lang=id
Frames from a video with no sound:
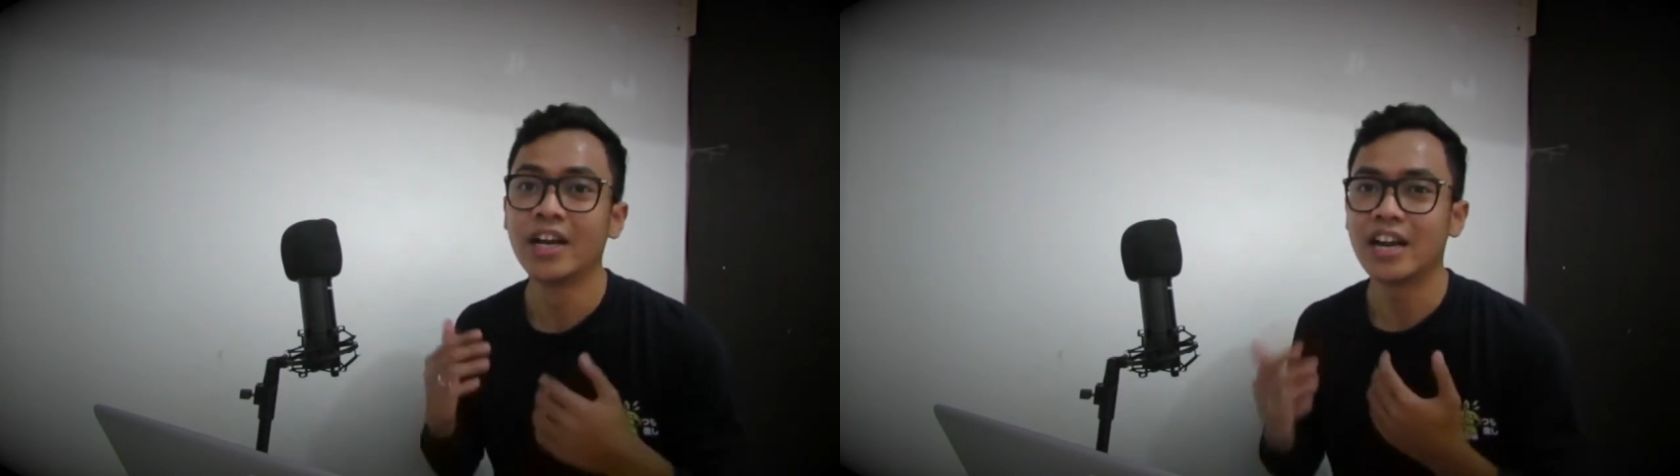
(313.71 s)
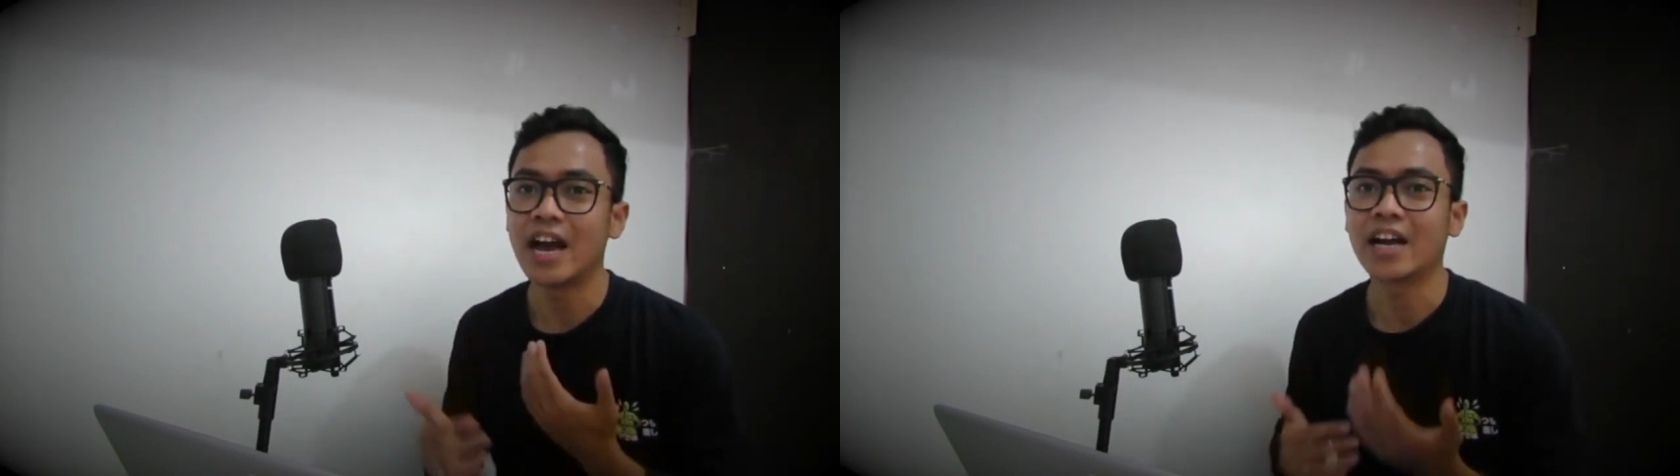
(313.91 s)

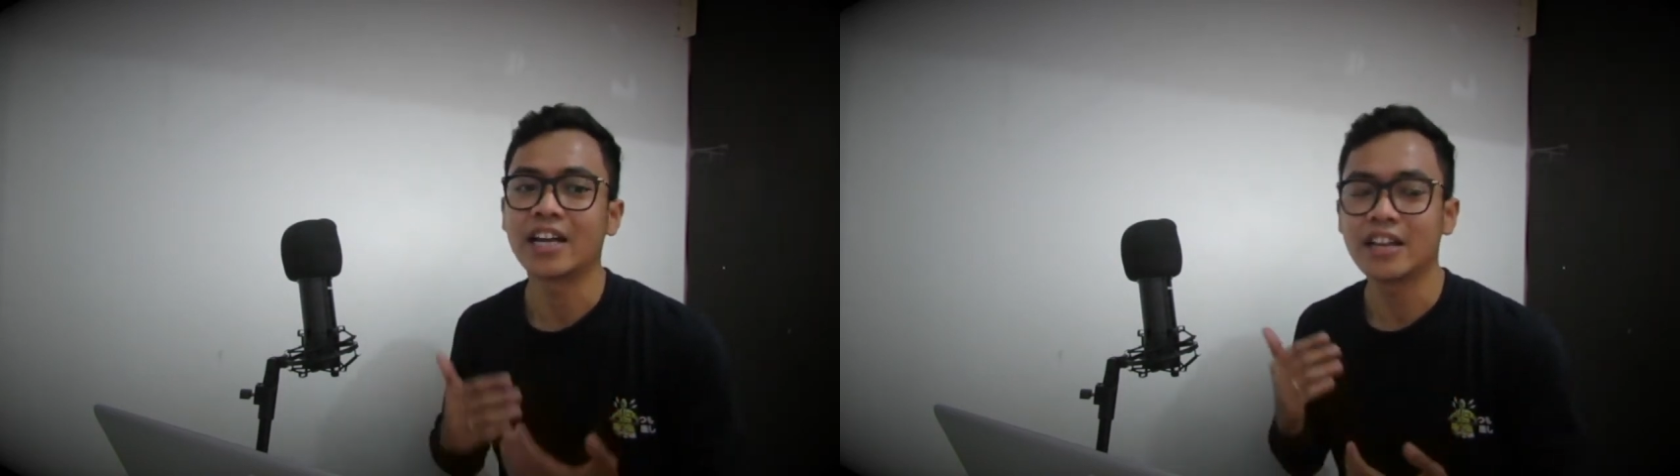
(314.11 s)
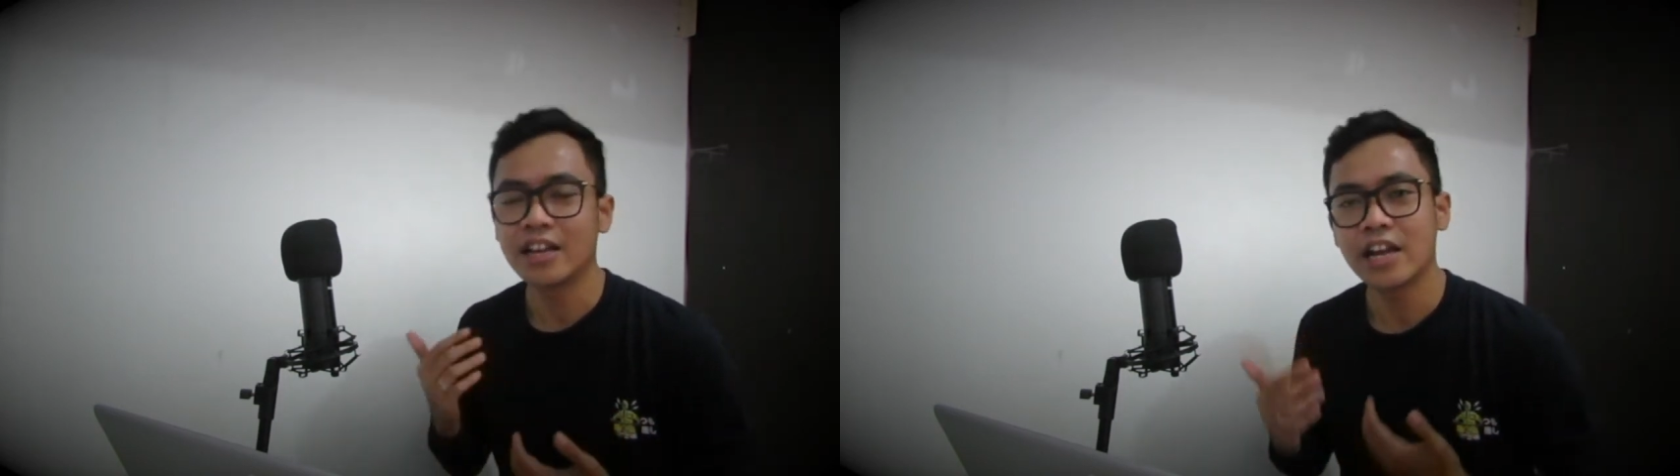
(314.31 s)
Nah,
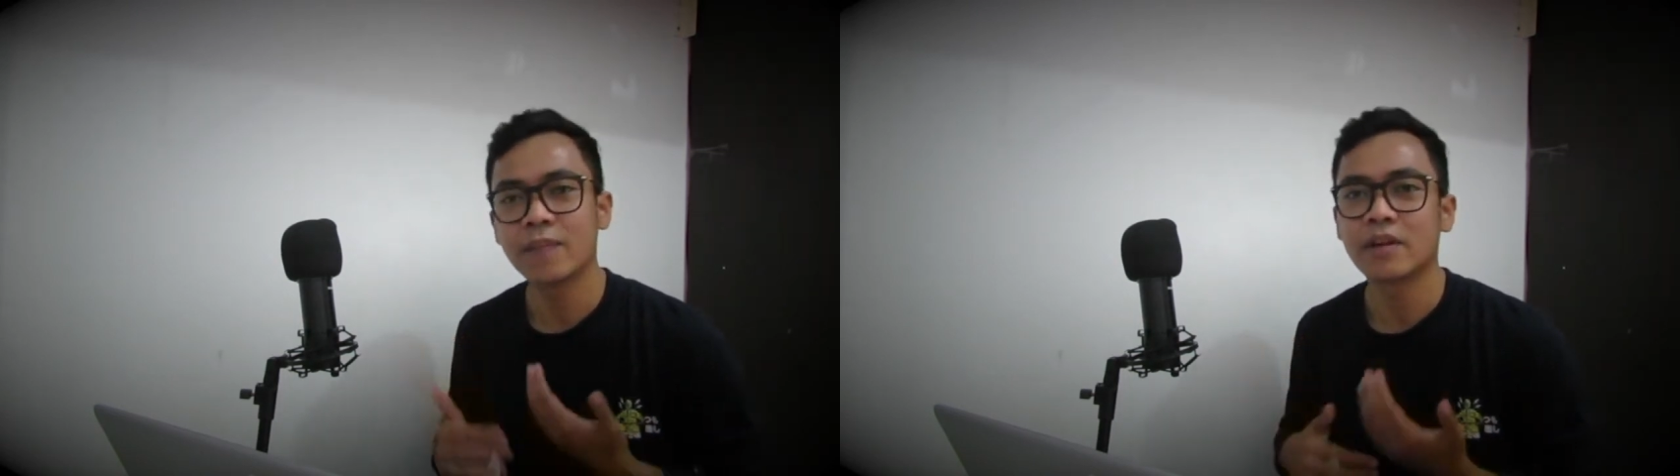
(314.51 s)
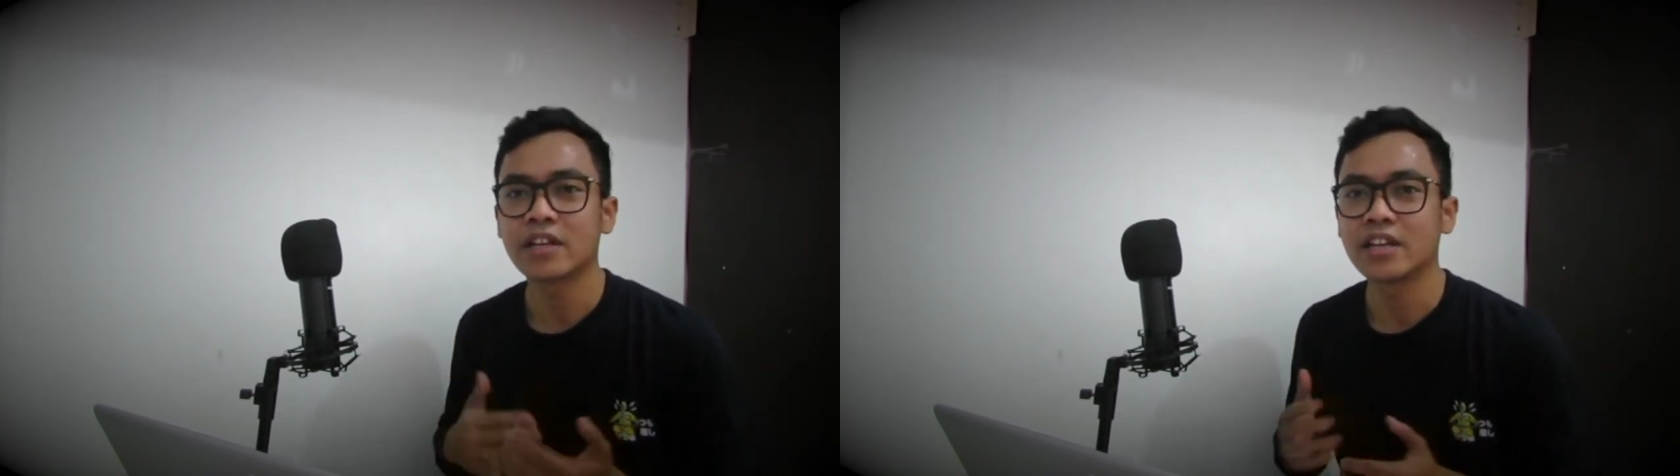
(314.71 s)
akhirnya
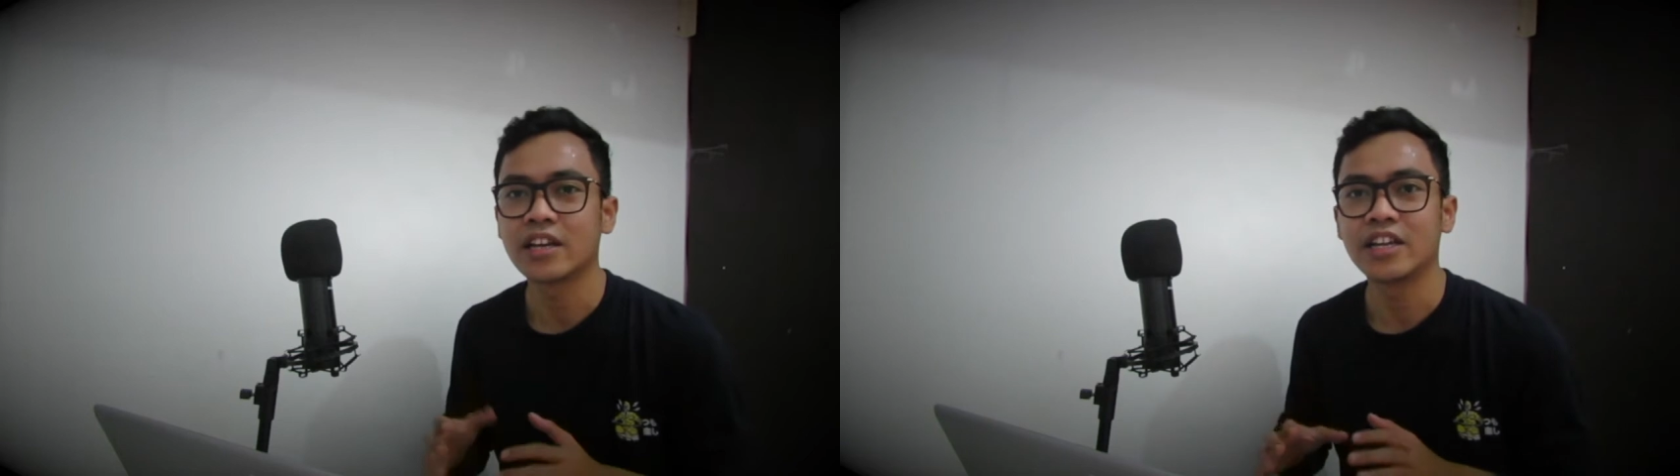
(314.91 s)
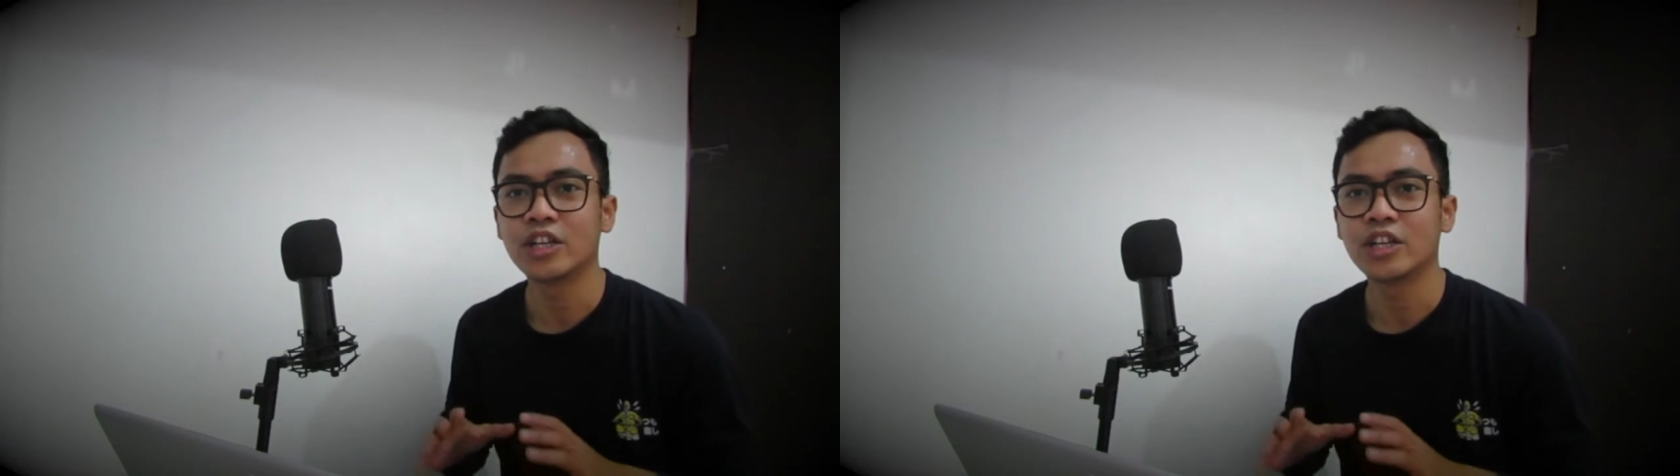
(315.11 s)
dari pertanyaan